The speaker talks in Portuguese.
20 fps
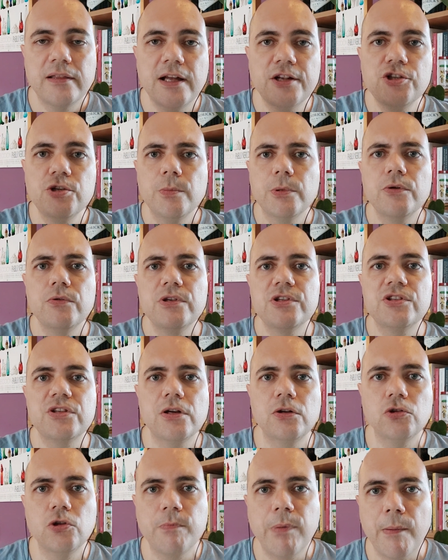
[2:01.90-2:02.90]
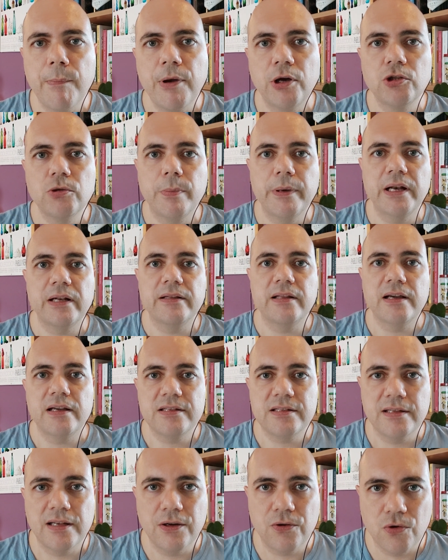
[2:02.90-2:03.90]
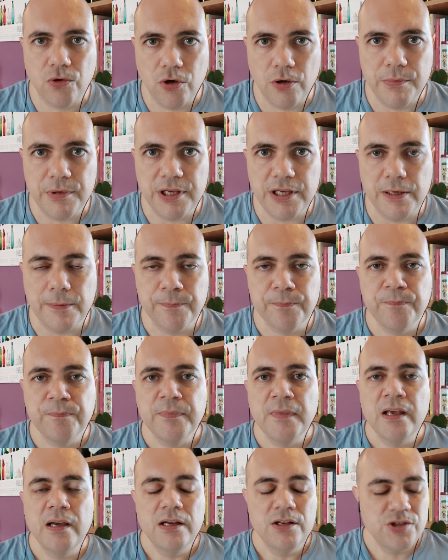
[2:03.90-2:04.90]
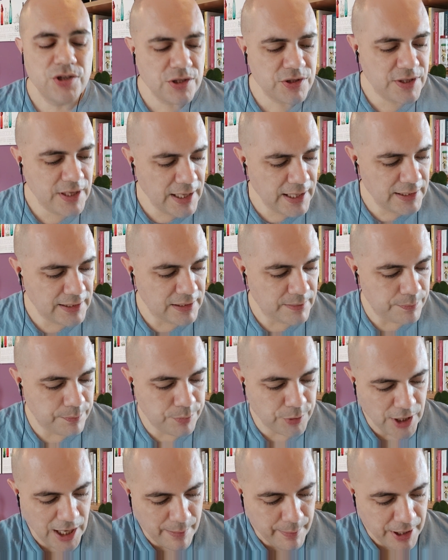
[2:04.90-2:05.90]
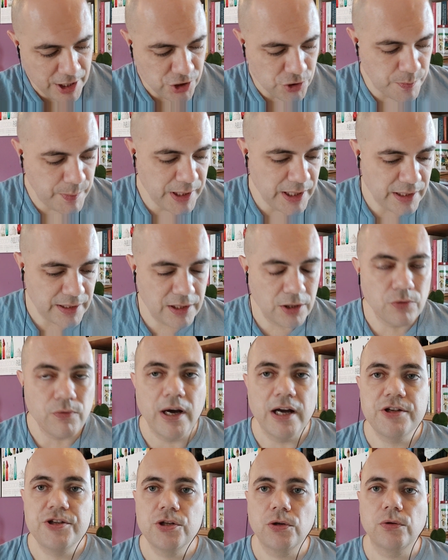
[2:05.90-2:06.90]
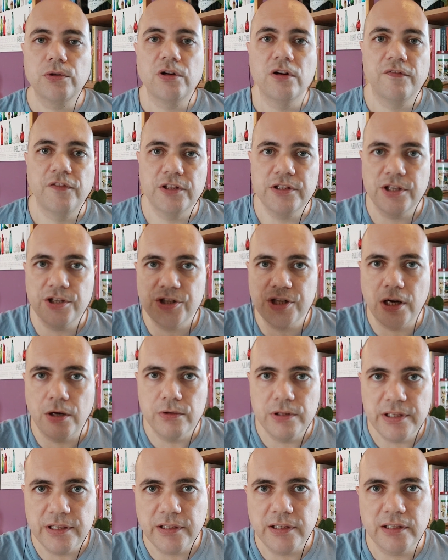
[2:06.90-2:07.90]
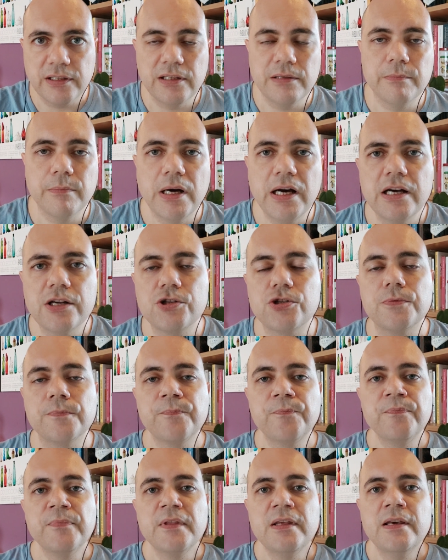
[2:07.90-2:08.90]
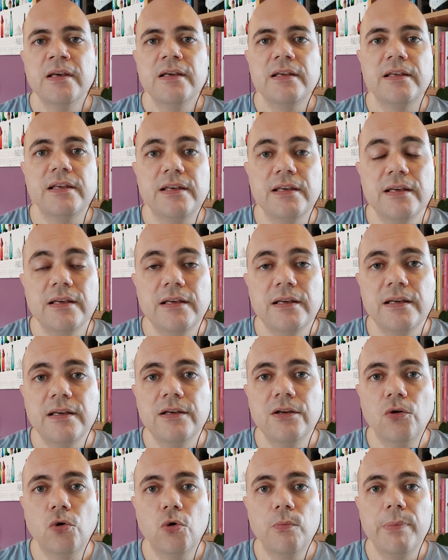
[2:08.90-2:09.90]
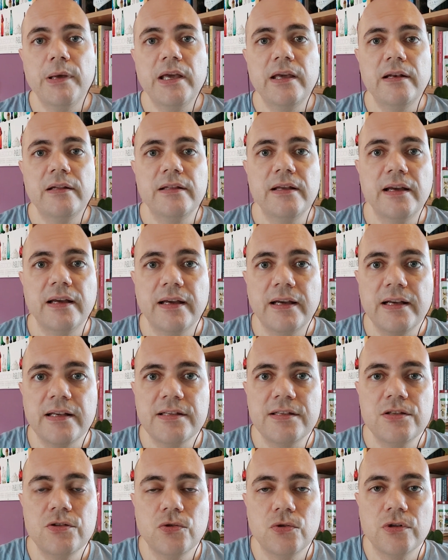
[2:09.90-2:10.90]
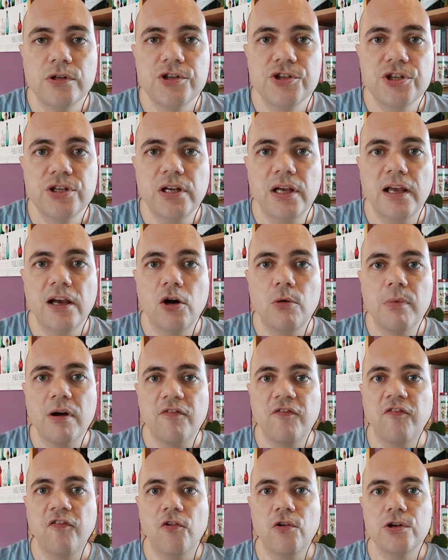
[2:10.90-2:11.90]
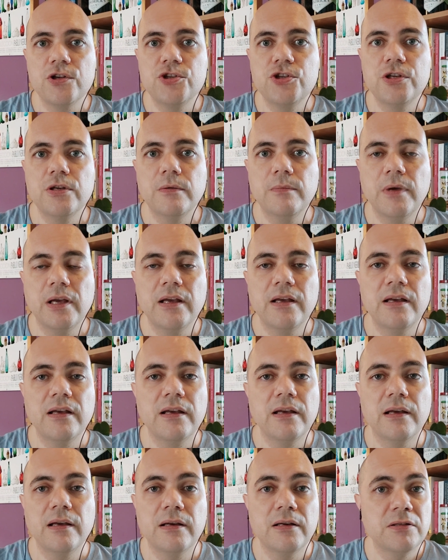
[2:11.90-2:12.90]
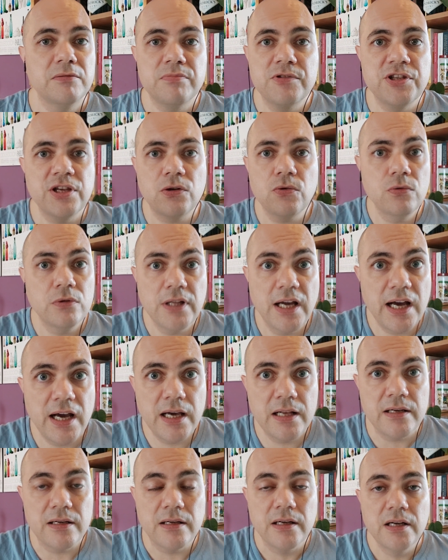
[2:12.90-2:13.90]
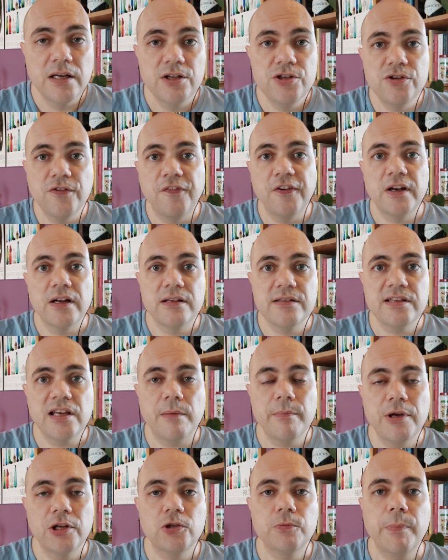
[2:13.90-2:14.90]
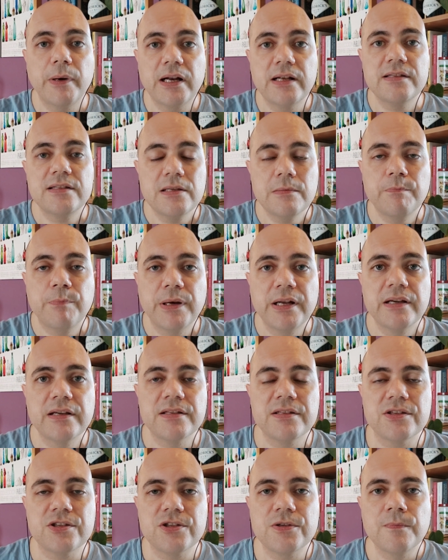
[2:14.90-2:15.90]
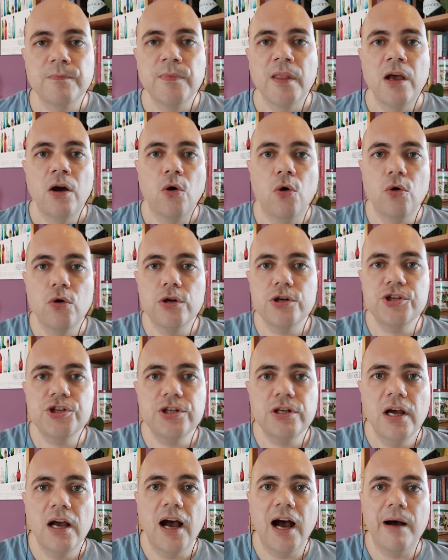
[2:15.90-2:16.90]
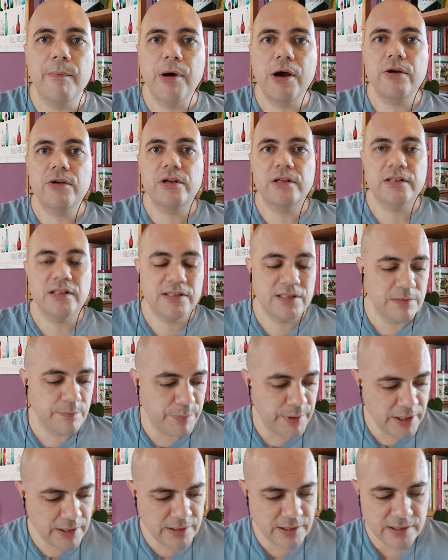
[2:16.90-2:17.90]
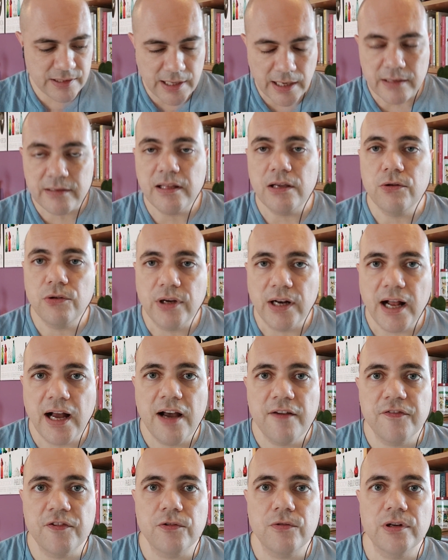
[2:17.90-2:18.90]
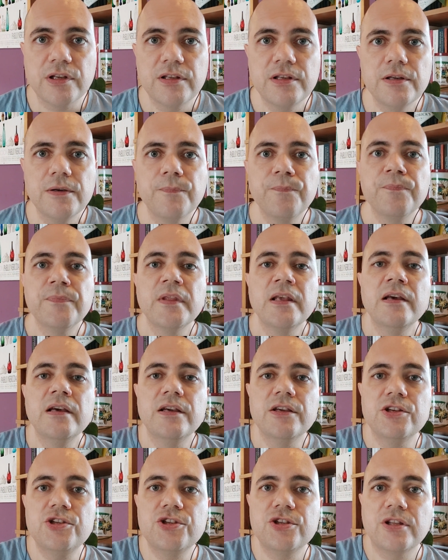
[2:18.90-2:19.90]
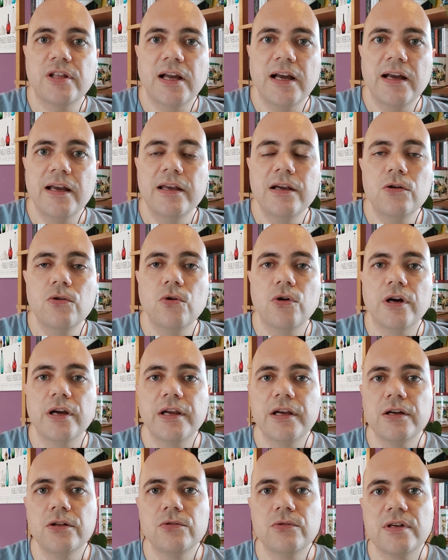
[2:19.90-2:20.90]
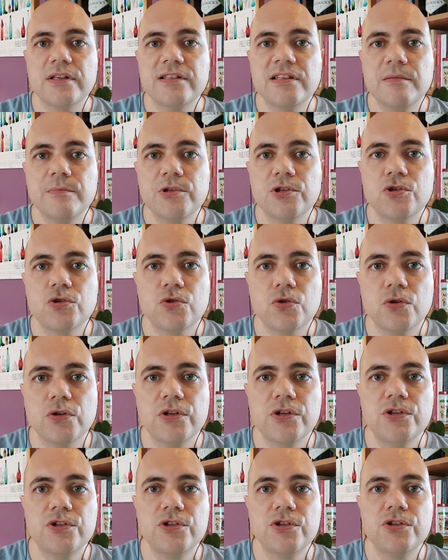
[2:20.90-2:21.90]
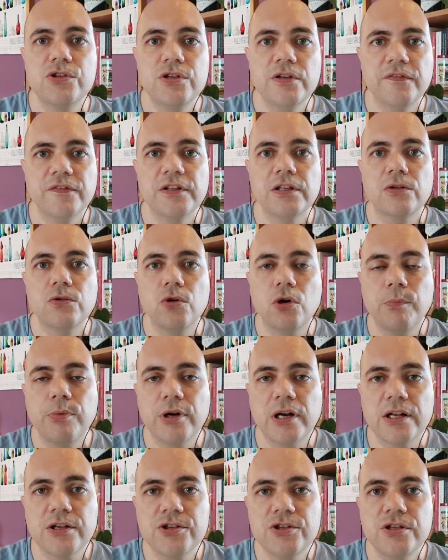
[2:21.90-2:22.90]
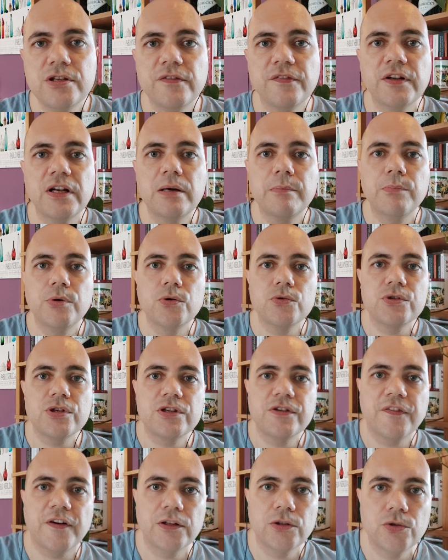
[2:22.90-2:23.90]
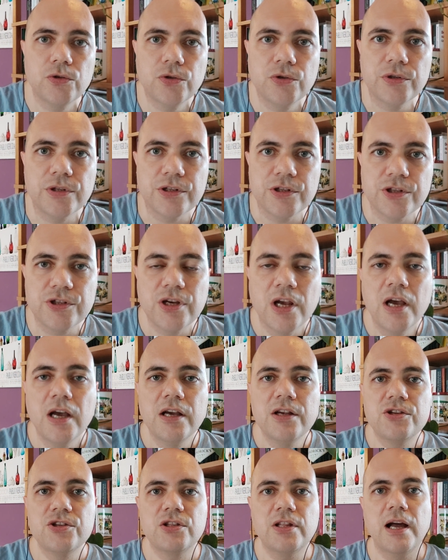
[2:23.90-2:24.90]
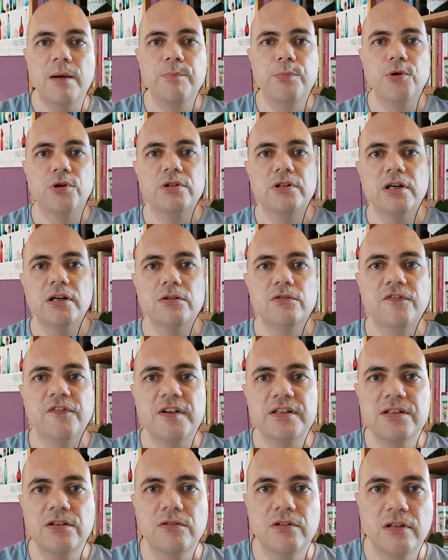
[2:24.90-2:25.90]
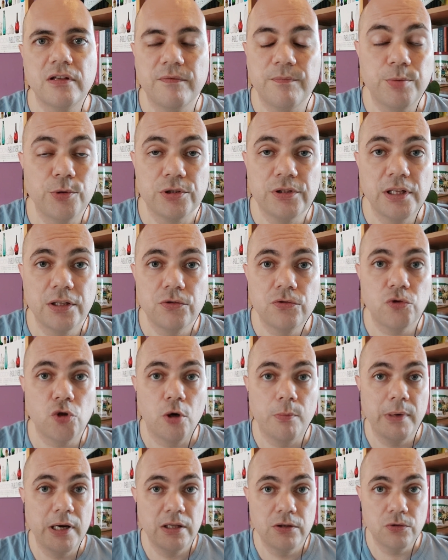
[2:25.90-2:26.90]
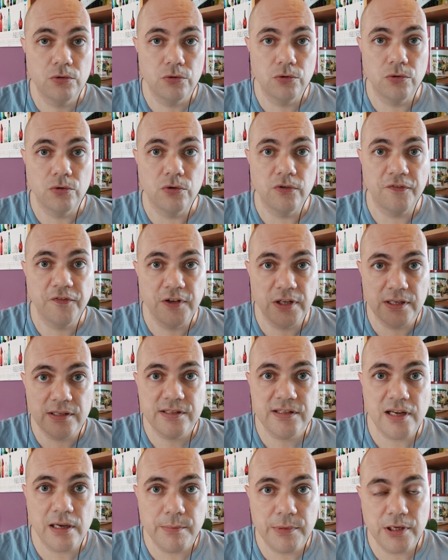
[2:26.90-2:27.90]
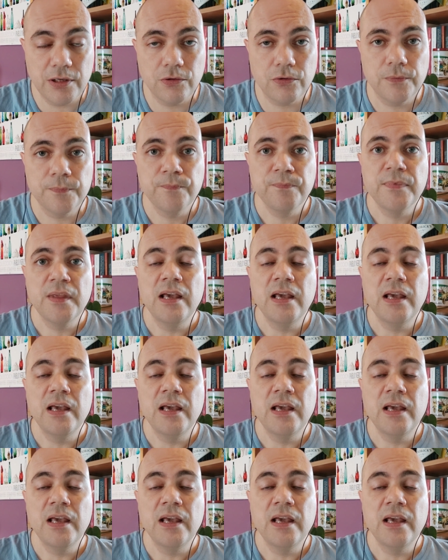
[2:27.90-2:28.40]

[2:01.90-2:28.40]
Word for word: da diminuição do papel do BNDES na economia. Diz ela, por A mais B, aqui no artigo que eu vou deixar o link aqui embaixo, que o BNDES hoje é uma fonte é, secundária de financiamento para as empresas. Hoje, a maioria das empresas, e aí tem o gráfico aqui, está recorrendo às emissões de dívida corporativa na Bolsa de Valores, está, portanto, fazendo, portanto tomando financiamento